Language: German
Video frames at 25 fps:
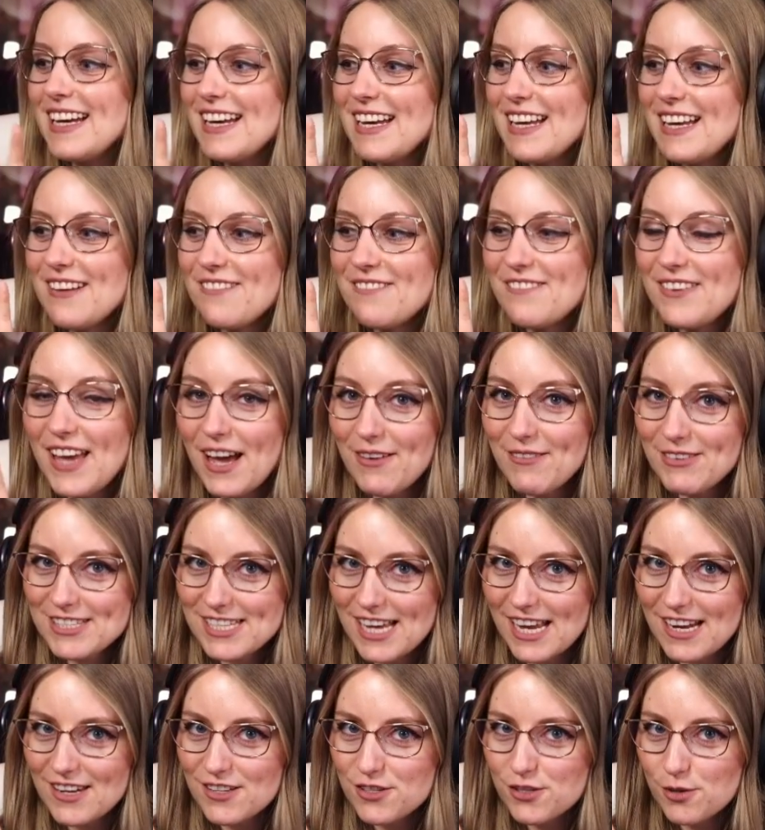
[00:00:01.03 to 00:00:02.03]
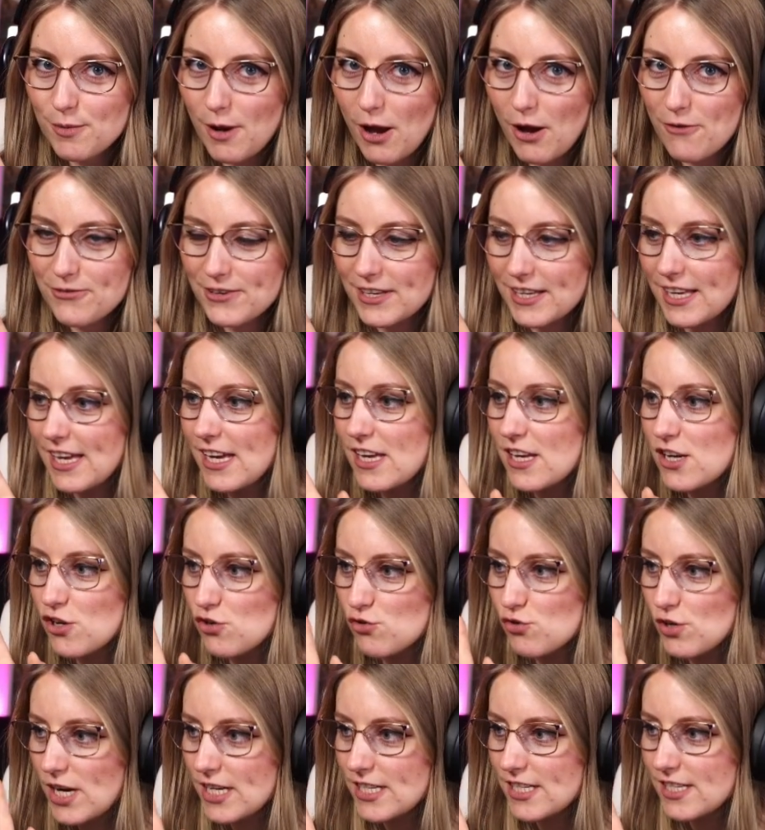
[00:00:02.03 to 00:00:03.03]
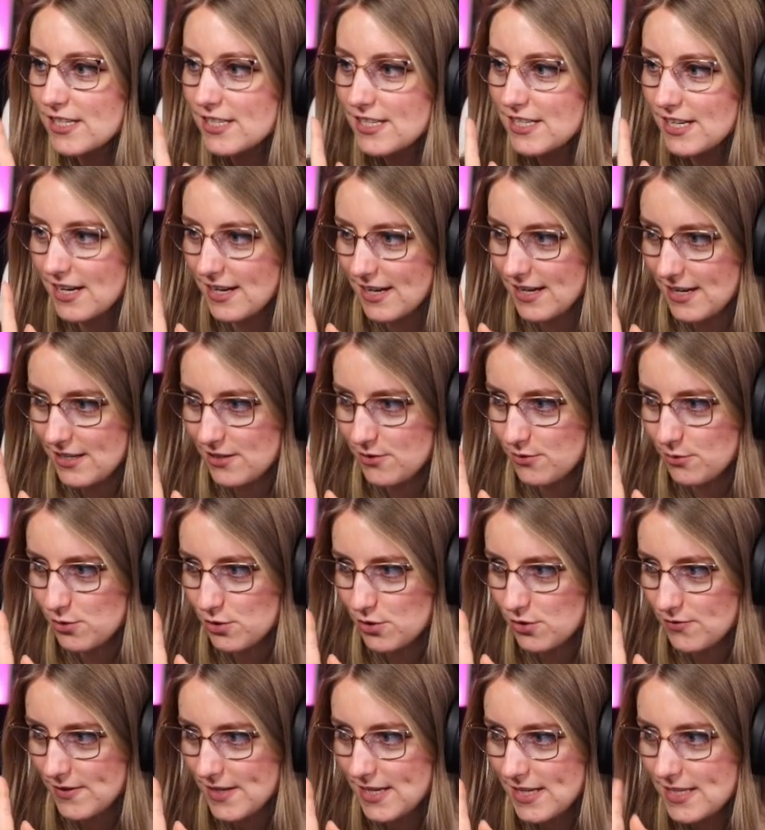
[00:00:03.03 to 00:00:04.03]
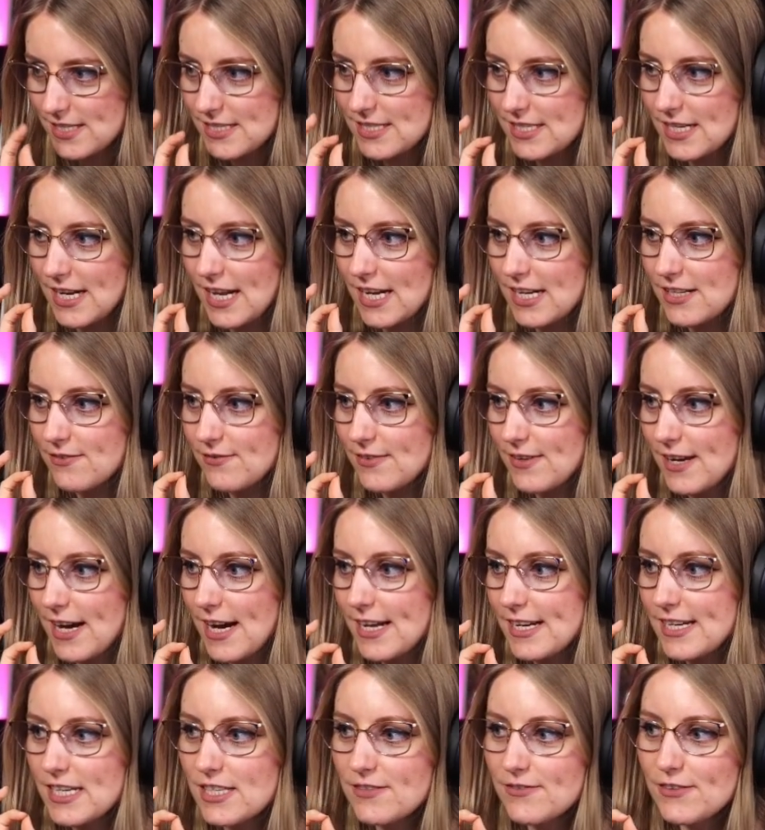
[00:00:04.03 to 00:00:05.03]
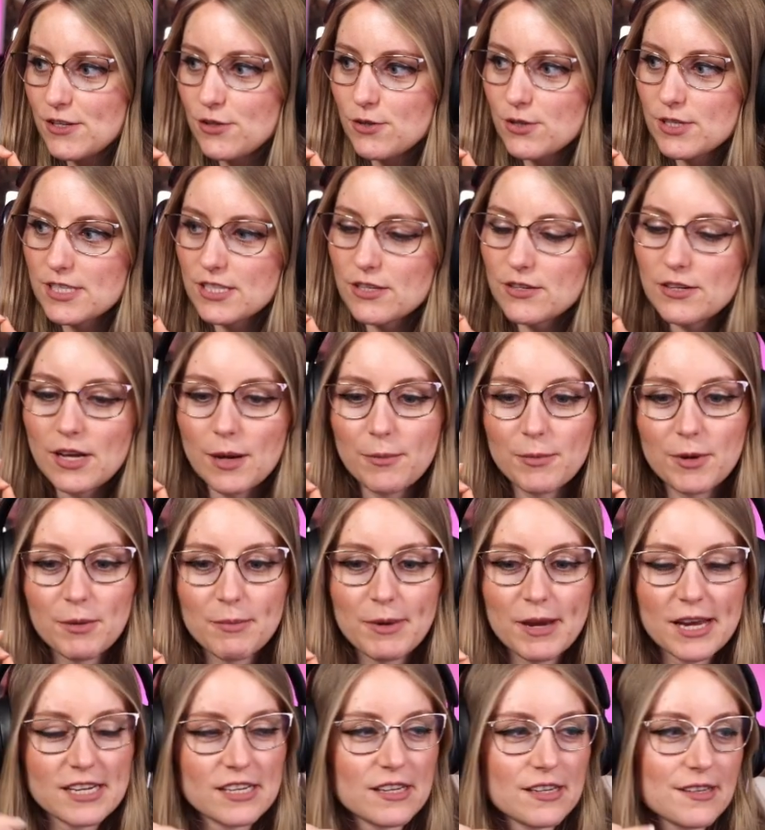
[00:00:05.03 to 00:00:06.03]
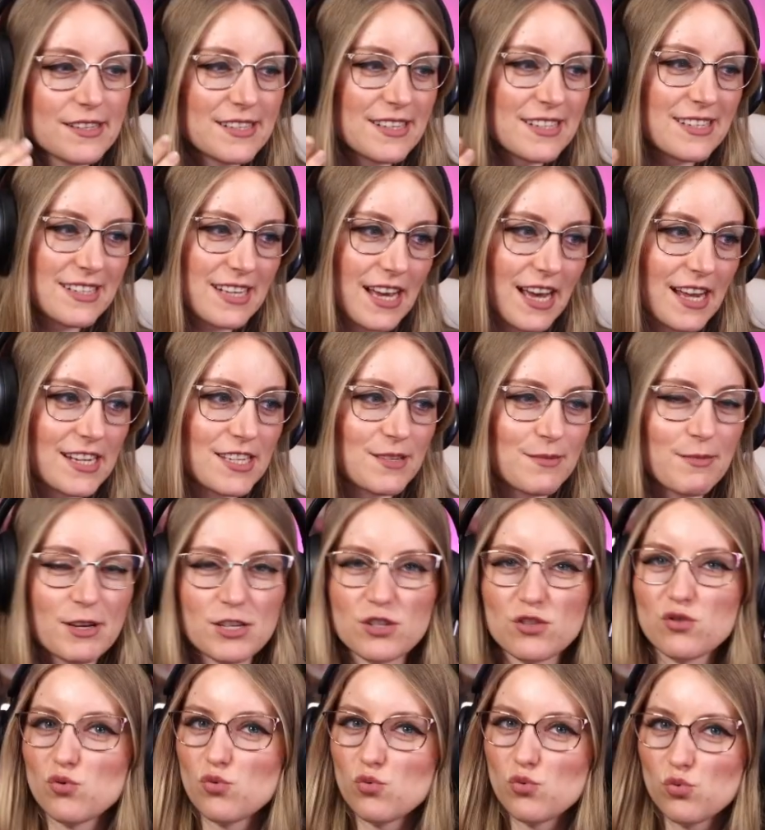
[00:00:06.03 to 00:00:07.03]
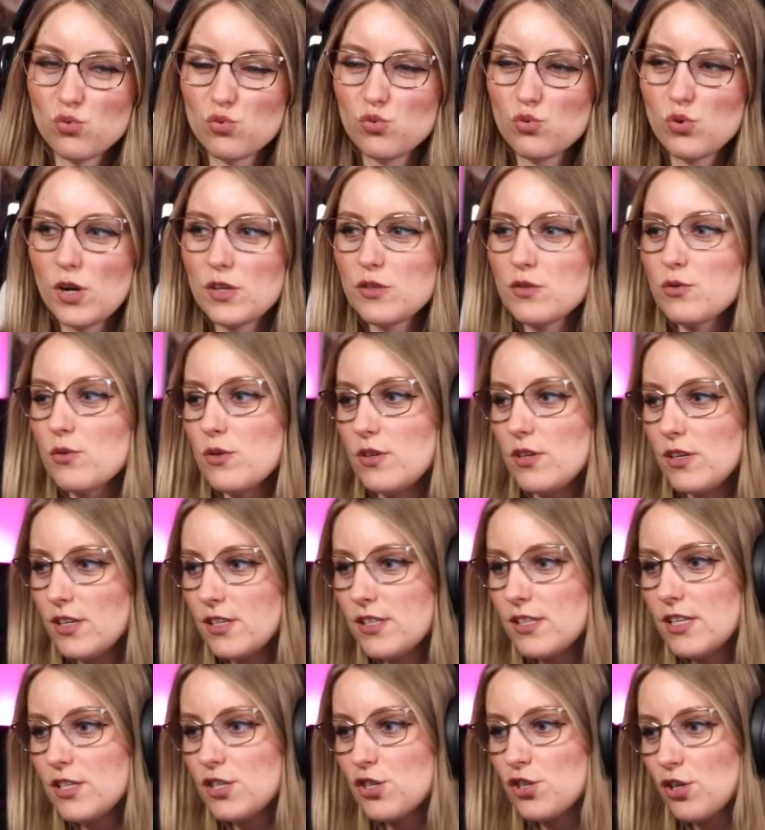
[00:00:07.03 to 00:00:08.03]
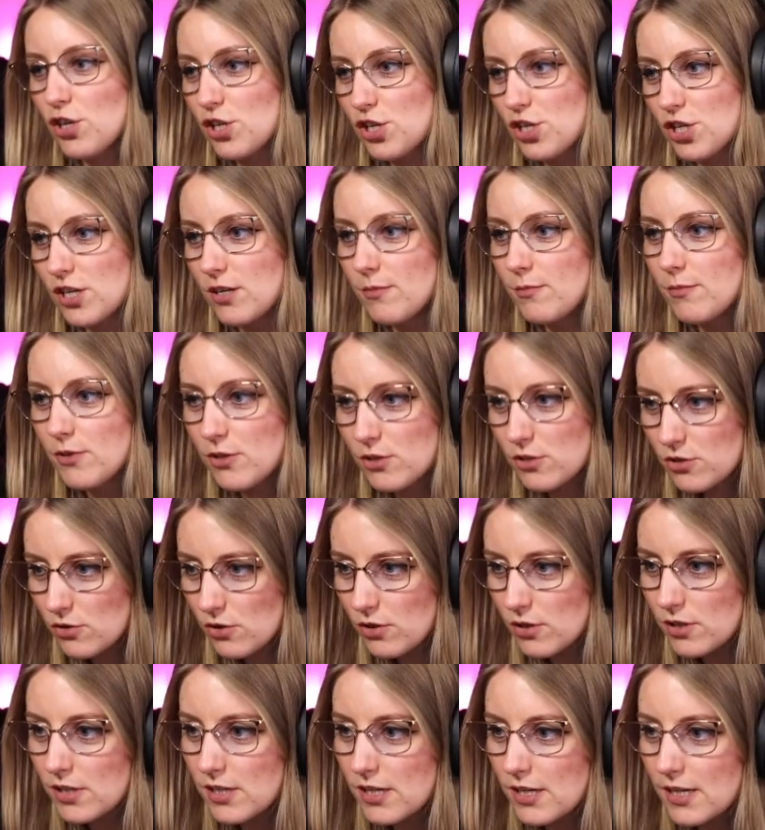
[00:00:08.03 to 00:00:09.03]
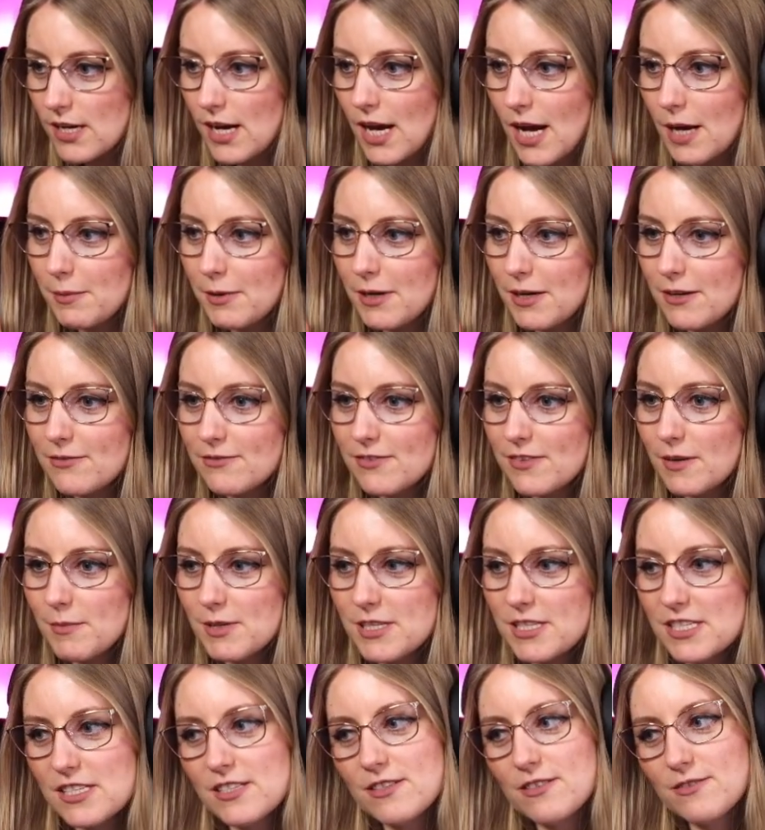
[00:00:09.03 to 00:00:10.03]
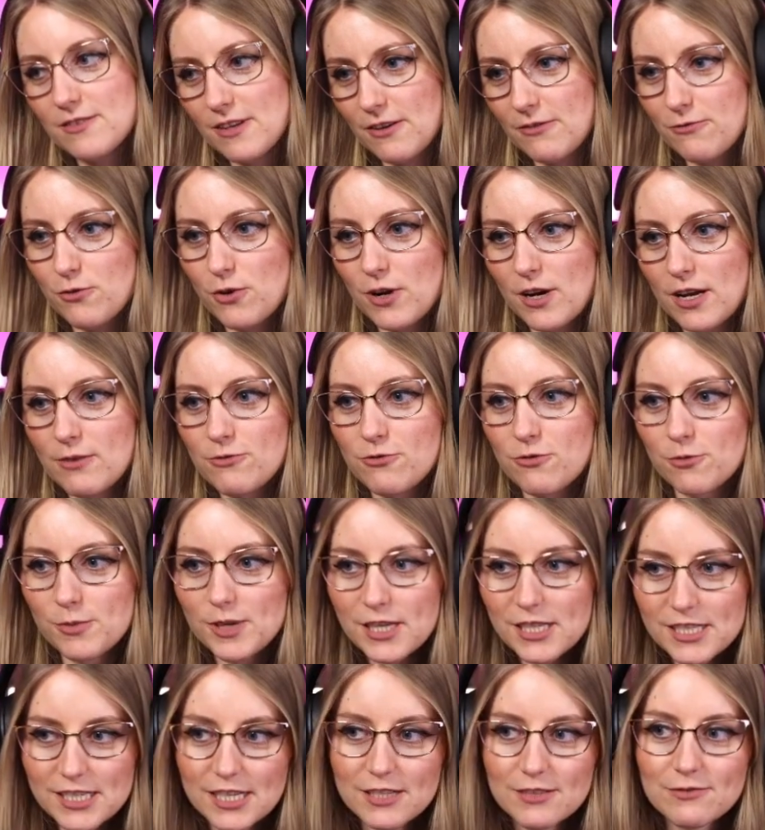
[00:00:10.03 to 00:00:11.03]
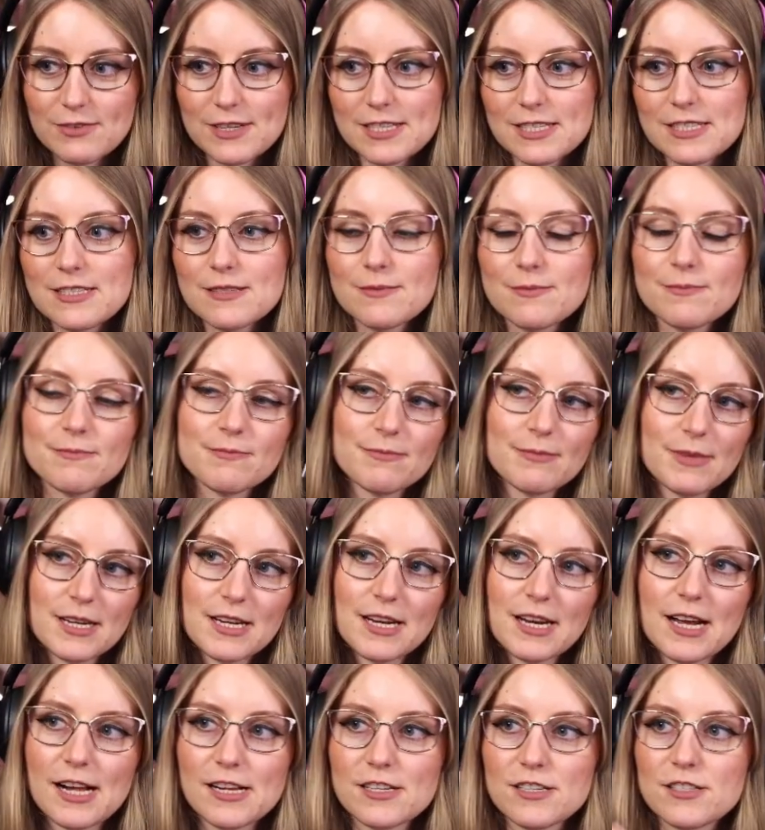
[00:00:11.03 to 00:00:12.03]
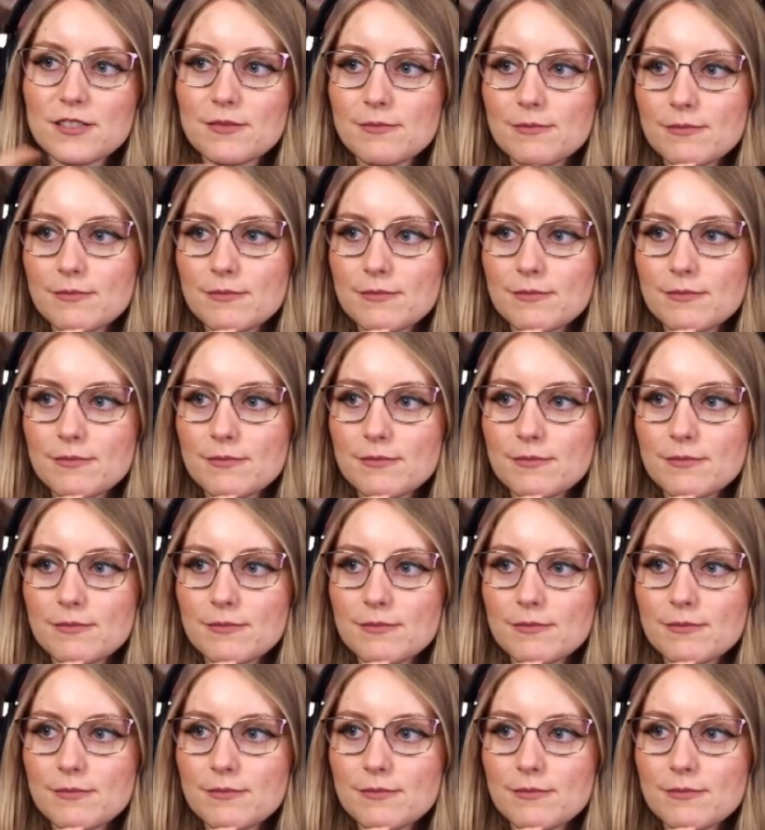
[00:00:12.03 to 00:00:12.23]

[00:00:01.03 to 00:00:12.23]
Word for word: Wir haben uns alle drüber aufgeregt, Red Tide und sowas. Dann hatten wir Hannas Video gesehen und haben gemerkt, es ist gar nicht mal so, also es ist schon schlimm und so, ne? Aber wenn man sich davor informiert hat, was man halt